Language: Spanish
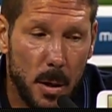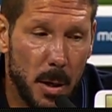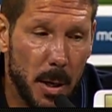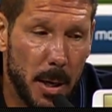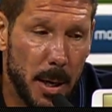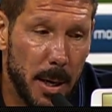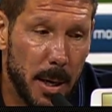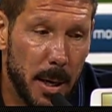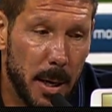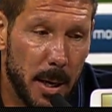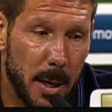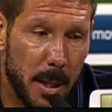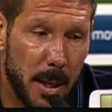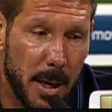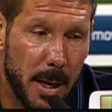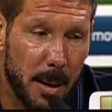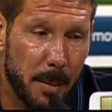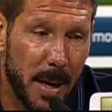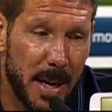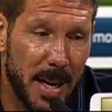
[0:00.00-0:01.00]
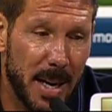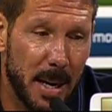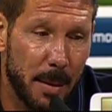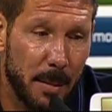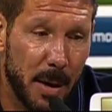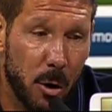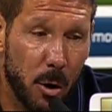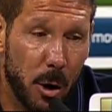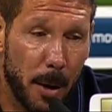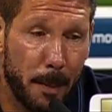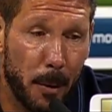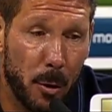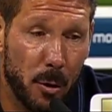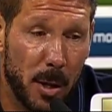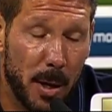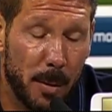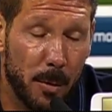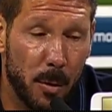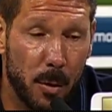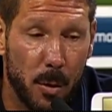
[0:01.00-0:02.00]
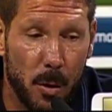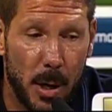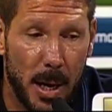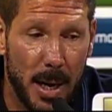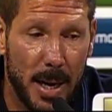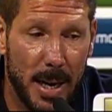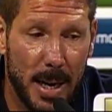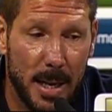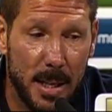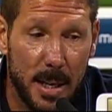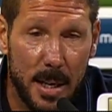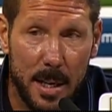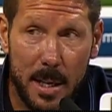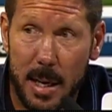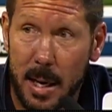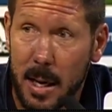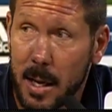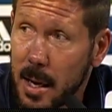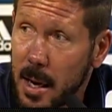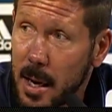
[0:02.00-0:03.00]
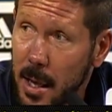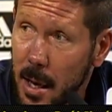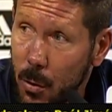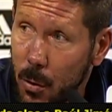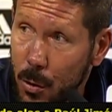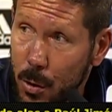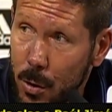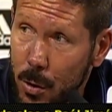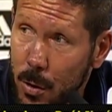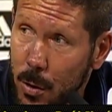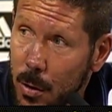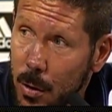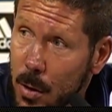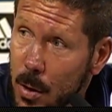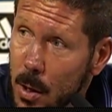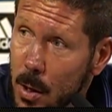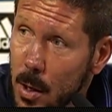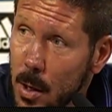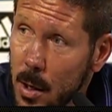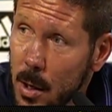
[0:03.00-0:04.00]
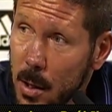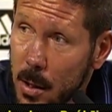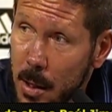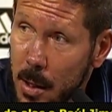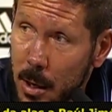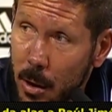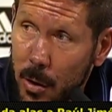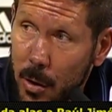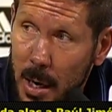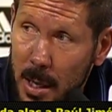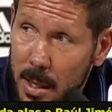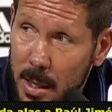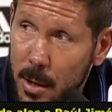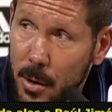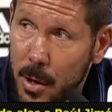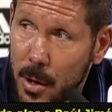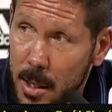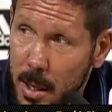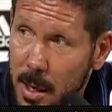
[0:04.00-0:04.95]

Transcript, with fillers: eh, de qué manera mejor explotamos las características de cada uno de lo delantero que